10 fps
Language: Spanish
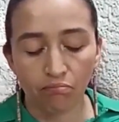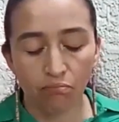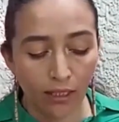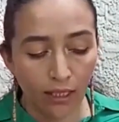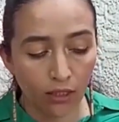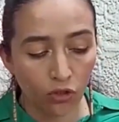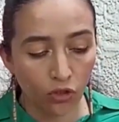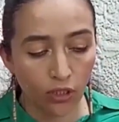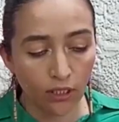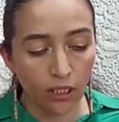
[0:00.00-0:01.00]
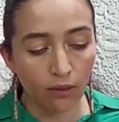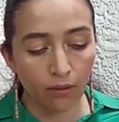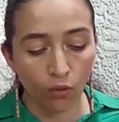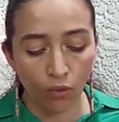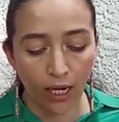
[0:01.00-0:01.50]
Cualquier cosa
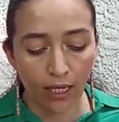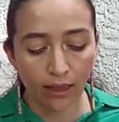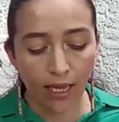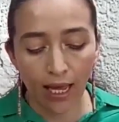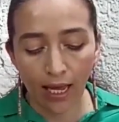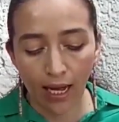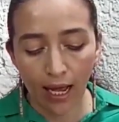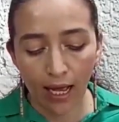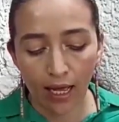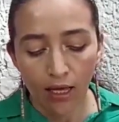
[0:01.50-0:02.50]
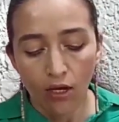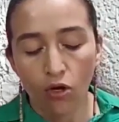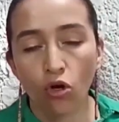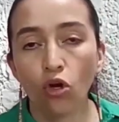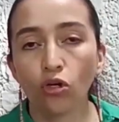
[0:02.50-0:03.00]
sirve, una tela
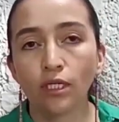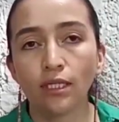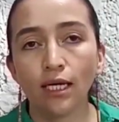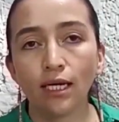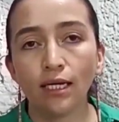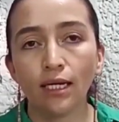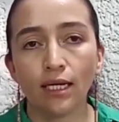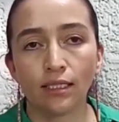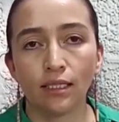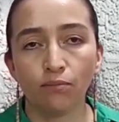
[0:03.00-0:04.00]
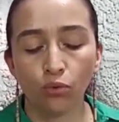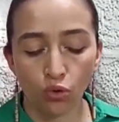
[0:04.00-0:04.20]
o lo que tengan en casa.